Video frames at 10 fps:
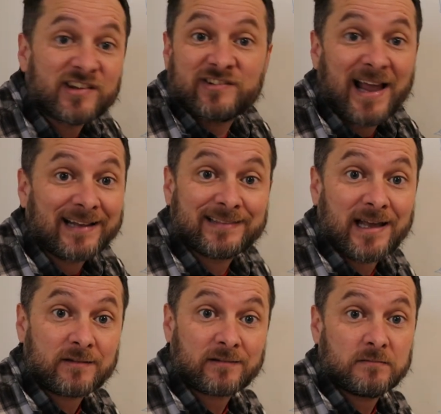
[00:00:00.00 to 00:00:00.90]

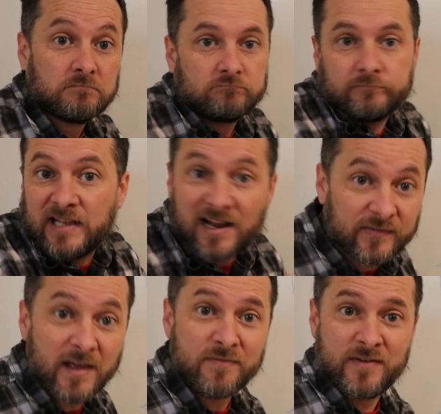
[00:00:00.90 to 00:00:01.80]
exactas de las
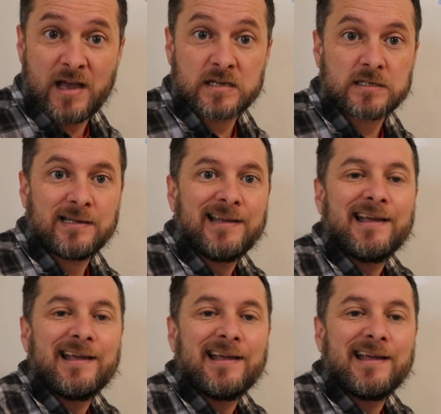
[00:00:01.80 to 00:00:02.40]
ciencias.